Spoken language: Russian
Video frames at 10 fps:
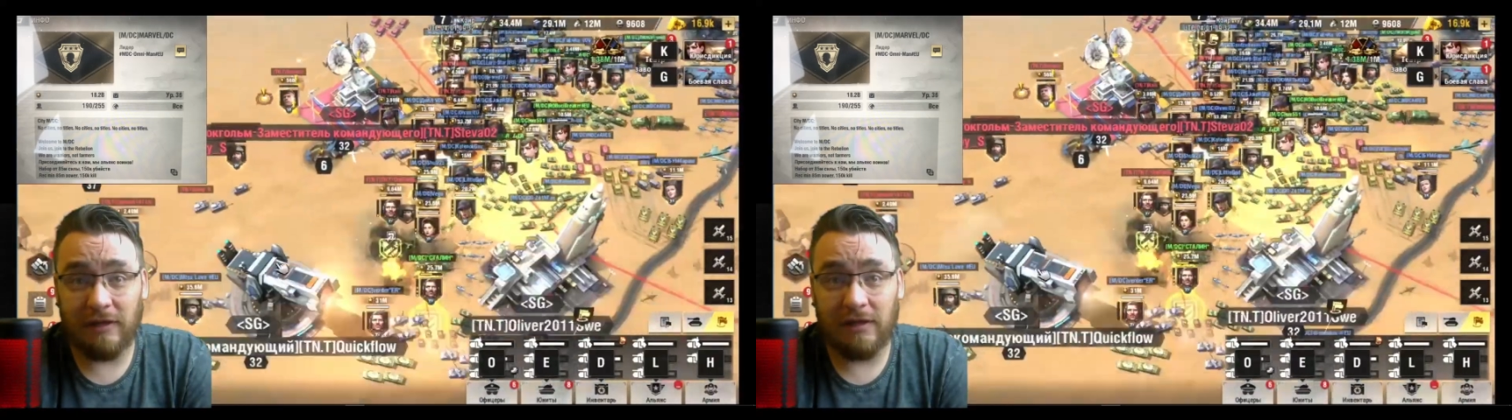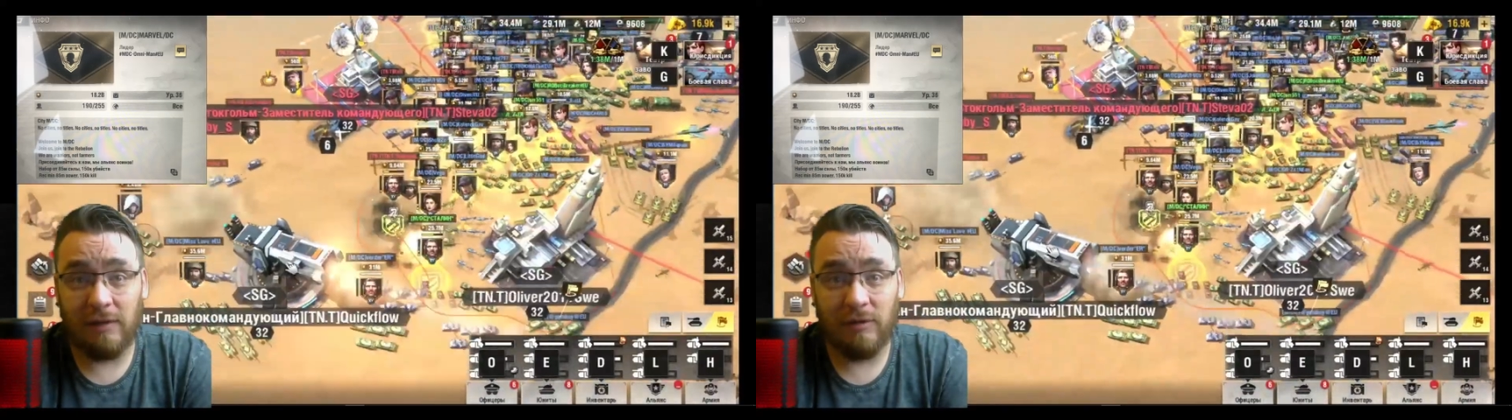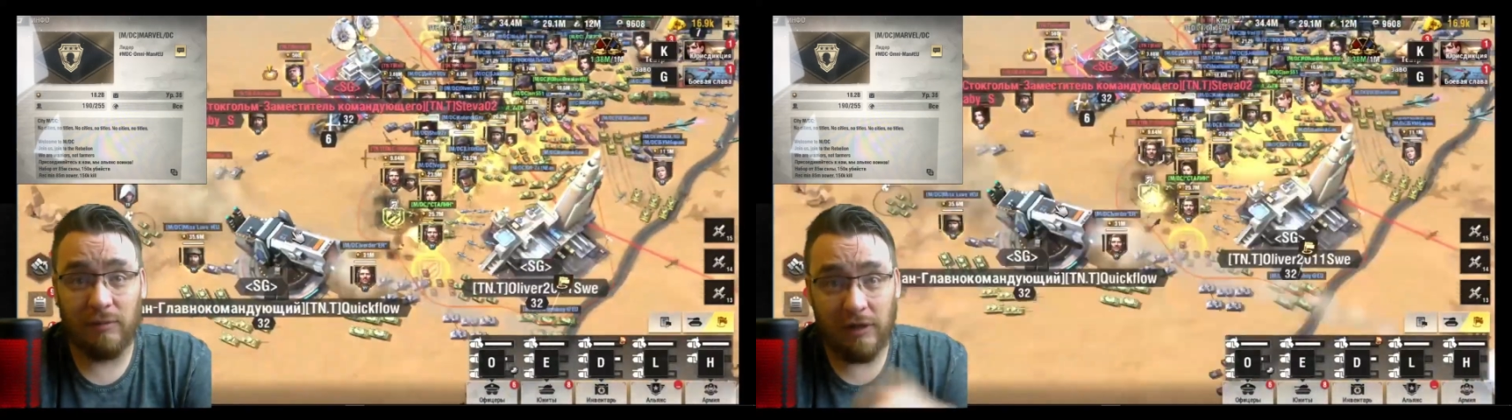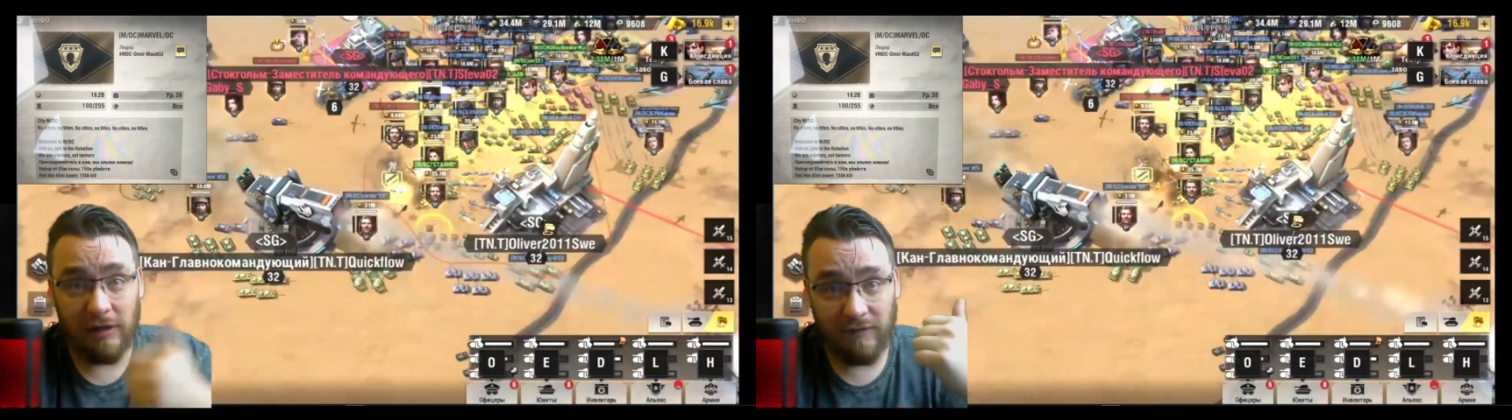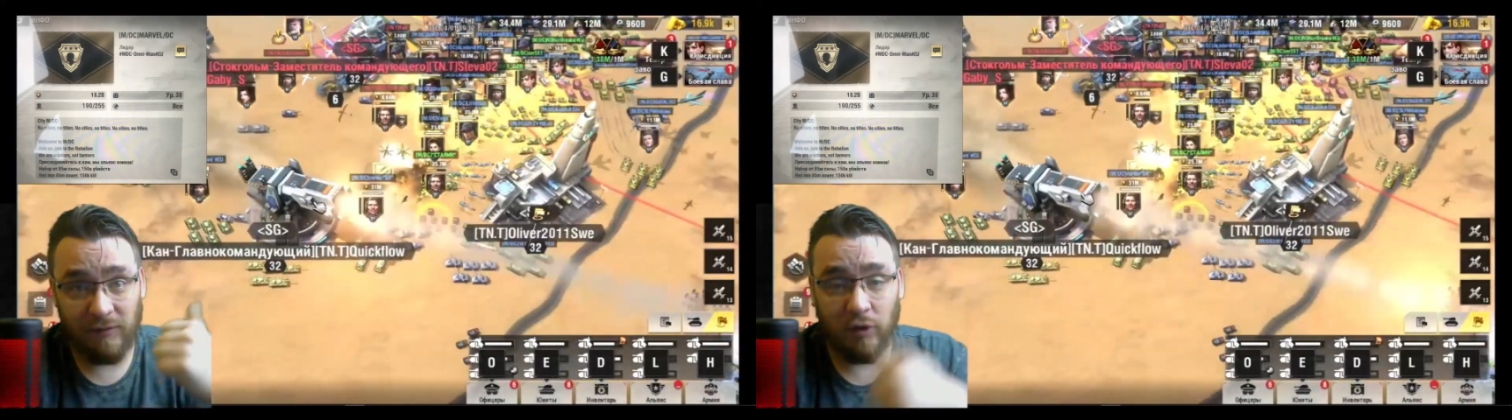когда мы
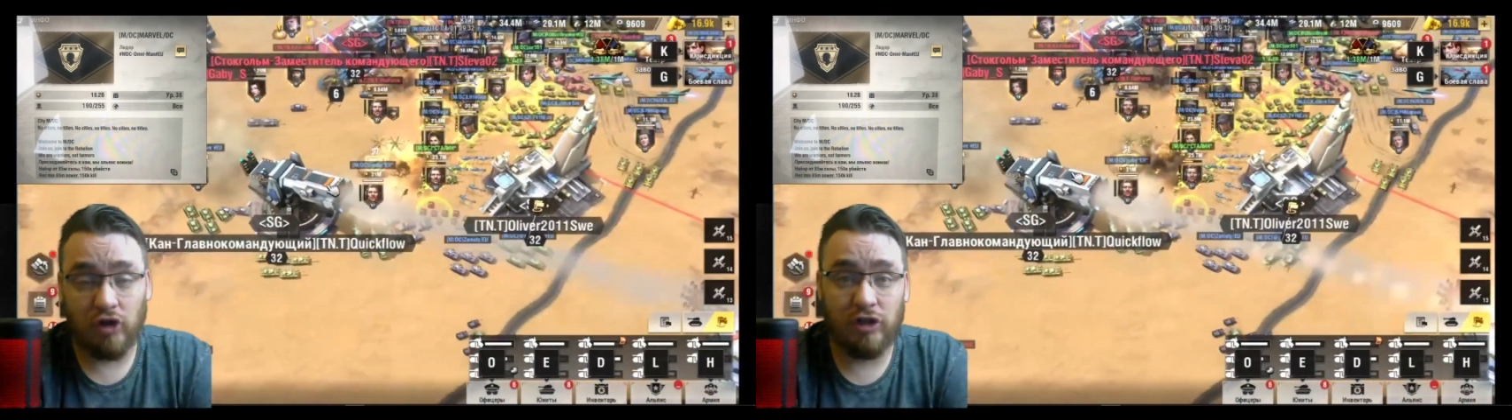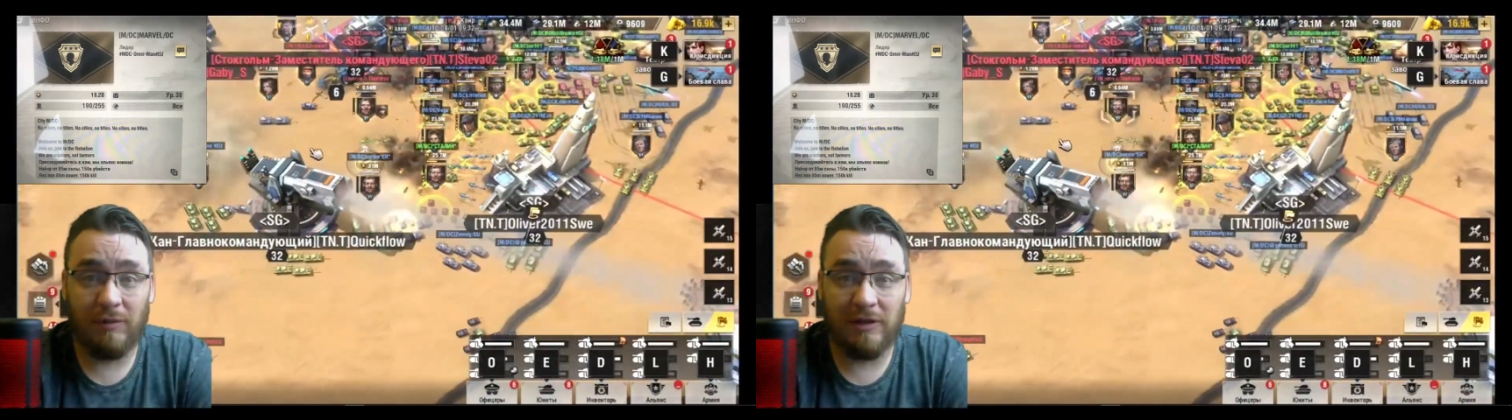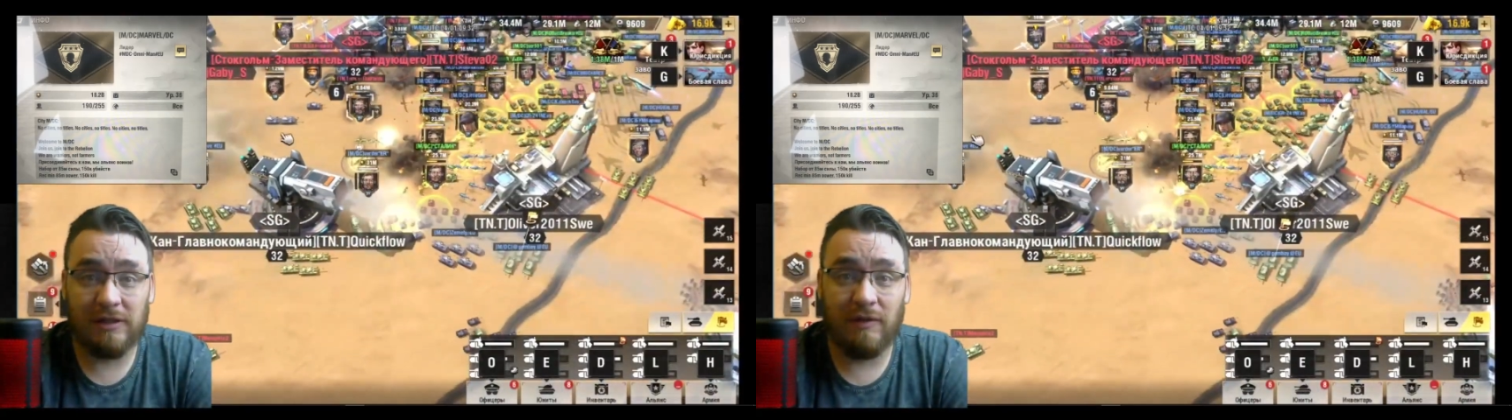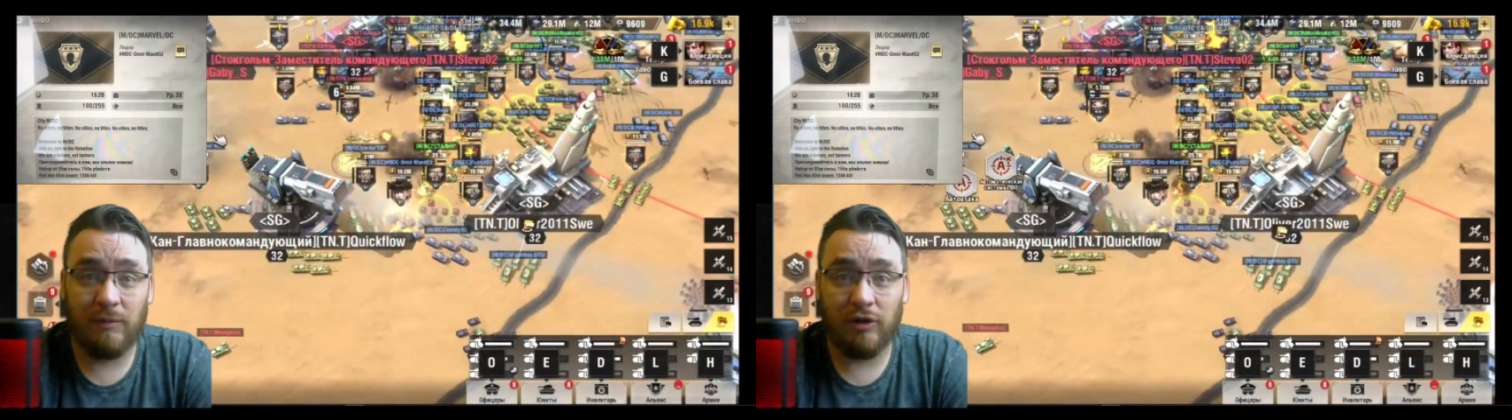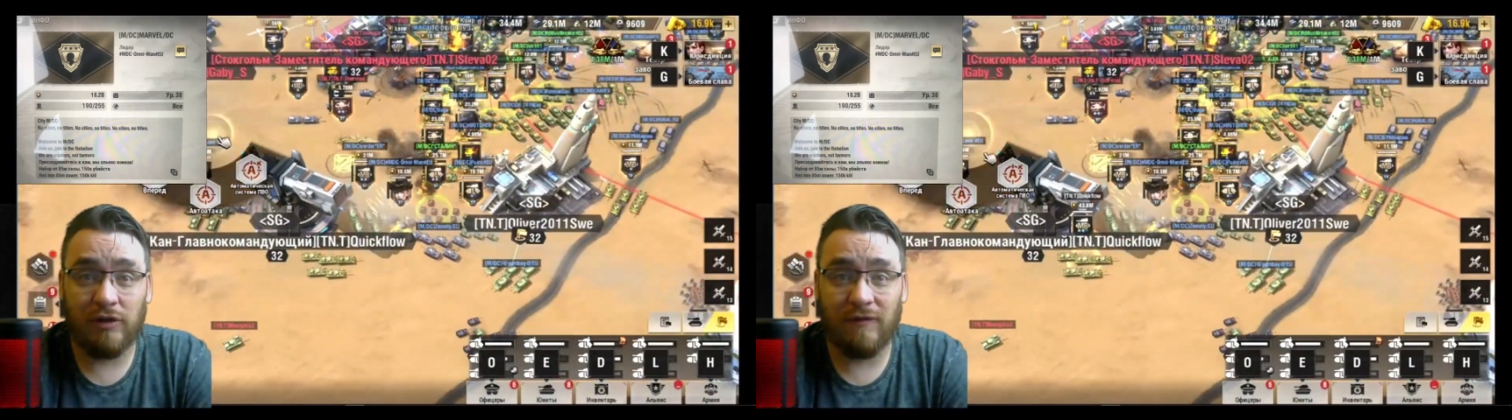были в прошлой
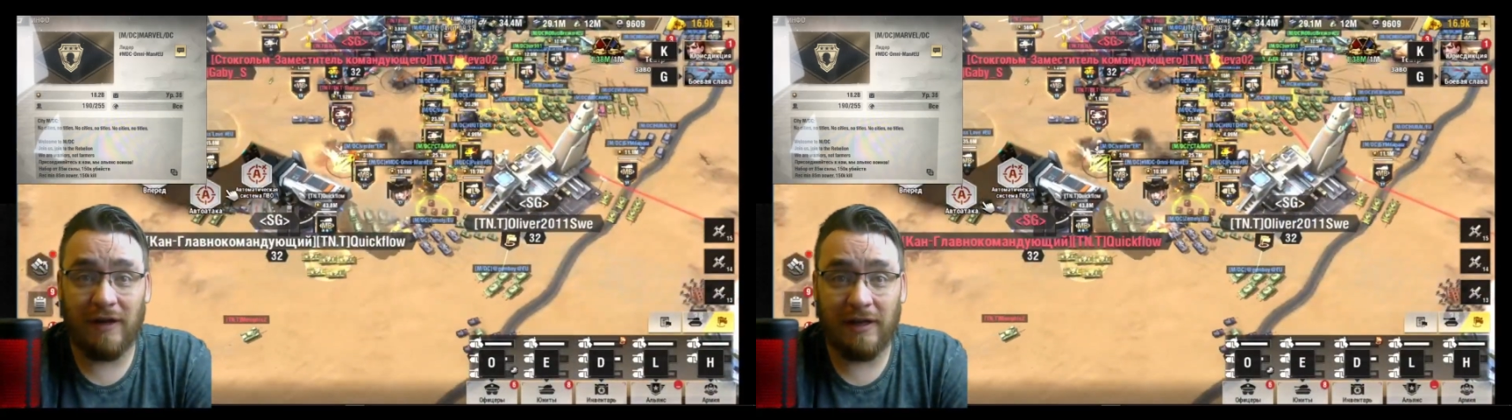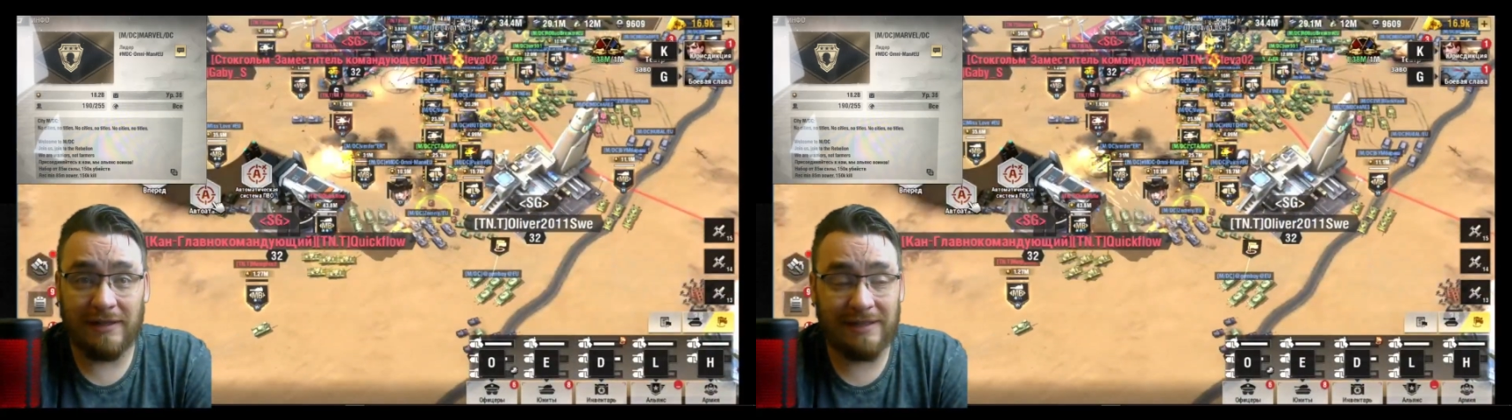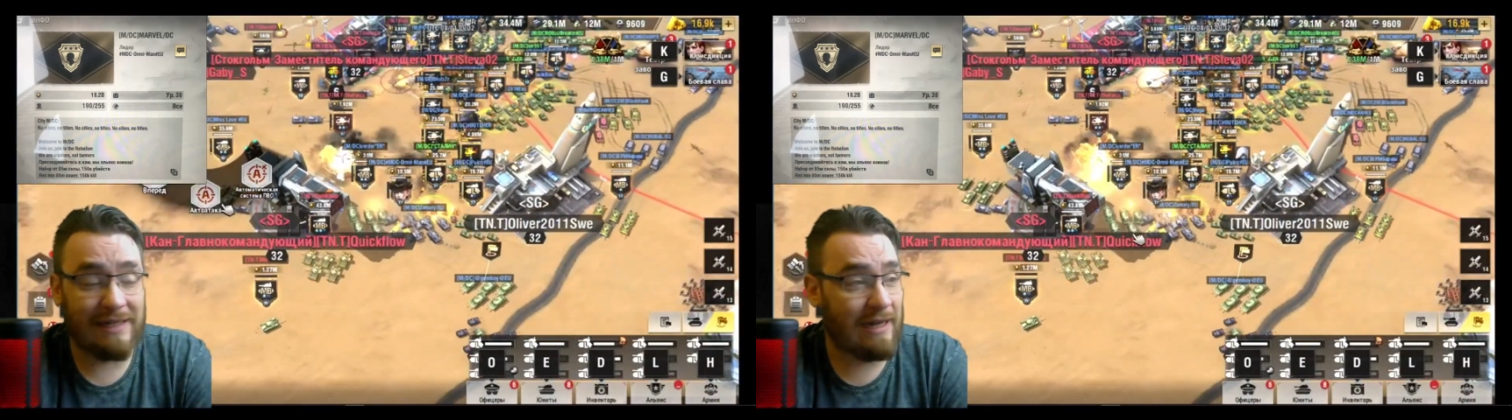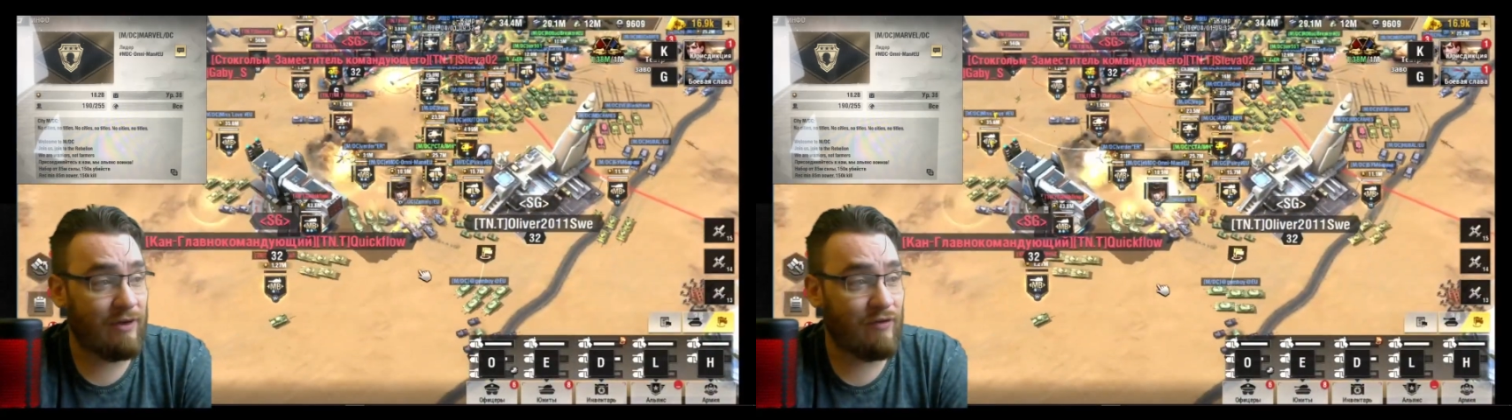Москве против Альянса